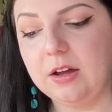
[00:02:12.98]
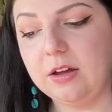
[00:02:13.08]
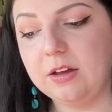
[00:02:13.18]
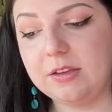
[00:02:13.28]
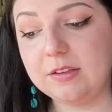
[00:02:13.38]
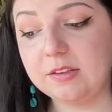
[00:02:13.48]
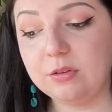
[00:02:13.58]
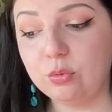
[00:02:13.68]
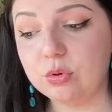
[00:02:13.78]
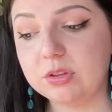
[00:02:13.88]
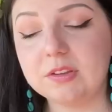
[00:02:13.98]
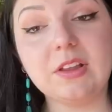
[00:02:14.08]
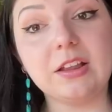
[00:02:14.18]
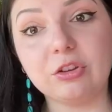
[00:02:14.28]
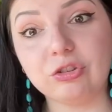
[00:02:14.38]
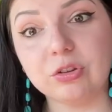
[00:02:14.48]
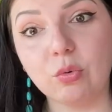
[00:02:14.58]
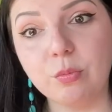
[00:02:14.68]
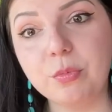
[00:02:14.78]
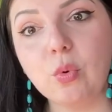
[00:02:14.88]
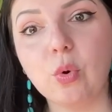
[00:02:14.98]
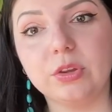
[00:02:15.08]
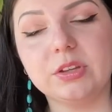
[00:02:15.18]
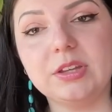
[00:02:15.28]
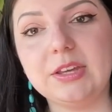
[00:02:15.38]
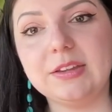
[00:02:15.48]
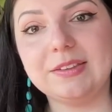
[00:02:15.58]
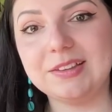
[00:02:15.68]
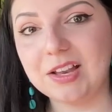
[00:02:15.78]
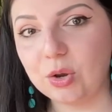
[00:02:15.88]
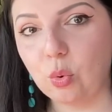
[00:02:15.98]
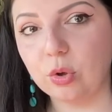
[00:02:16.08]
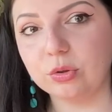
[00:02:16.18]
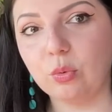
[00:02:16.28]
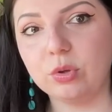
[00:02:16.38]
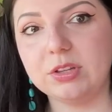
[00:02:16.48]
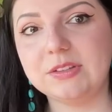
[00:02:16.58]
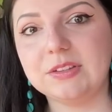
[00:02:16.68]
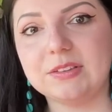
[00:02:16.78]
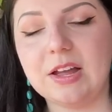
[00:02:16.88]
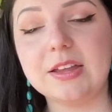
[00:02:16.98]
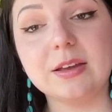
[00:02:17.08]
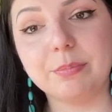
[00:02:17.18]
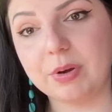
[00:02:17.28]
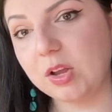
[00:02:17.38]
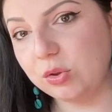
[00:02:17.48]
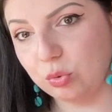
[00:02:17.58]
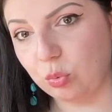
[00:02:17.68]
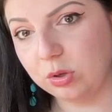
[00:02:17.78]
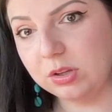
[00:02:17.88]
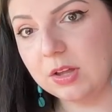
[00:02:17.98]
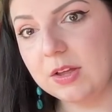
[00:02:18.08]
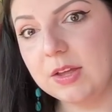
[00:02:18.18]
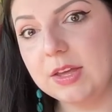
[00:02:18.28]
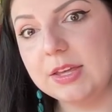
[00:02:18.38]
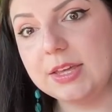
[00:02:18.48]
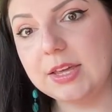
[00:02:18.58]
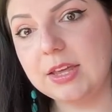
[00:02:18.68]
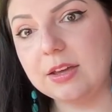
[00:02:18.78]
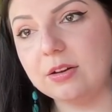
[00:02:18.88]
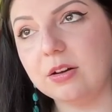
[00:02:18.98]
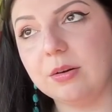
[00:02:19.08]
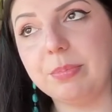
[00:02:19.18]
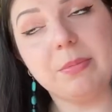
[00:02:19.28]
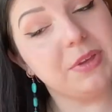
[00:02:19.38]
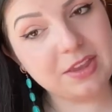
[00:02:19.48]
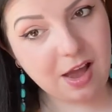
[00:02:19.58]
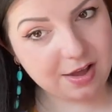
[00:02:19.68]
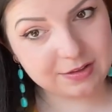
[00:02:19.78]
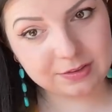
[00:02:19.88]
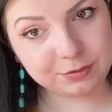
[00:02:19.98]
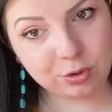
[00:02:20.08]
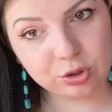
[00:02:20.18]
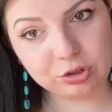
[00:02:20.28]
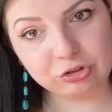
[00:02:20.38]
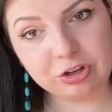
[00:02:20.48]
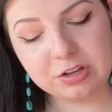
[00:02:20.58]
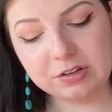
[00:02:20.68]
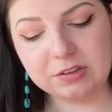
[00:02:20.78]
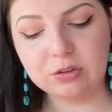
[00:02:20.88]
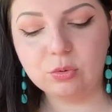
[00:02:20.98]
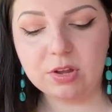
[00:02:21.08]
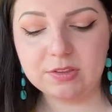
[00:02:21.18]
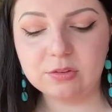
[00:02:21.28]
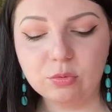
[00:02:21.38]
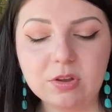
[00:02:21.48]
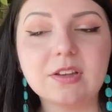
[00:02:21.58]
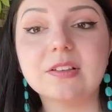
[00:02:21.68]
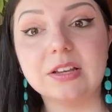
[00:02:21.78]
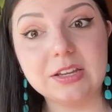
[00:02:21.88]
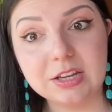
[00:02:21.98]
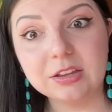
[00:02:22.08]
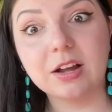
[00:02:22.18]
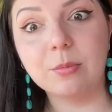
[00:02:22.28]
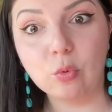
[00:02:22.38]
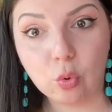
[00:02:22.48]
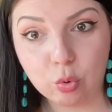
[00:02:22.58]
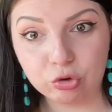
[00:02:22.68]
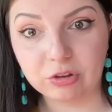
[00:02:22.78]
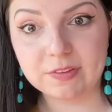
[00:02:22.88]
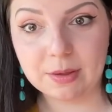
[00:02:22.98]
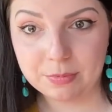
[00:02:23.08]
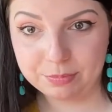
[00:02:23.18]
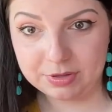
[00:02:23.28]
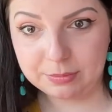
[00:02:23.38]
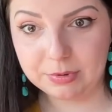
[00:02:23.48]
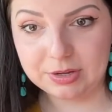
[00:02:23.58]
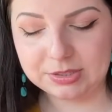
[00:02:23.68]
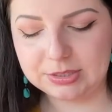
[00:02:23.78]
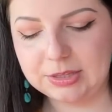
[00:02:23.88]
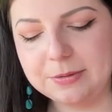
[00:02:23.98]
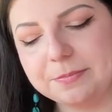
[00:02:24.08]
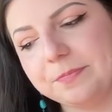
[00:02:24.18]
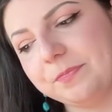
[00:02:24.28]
А, если он достаточно умен и силен, он эти знания пройдет и э, поменяет свое отношение к ситуации. Но если нет, кому хуже, сами понимаете, да?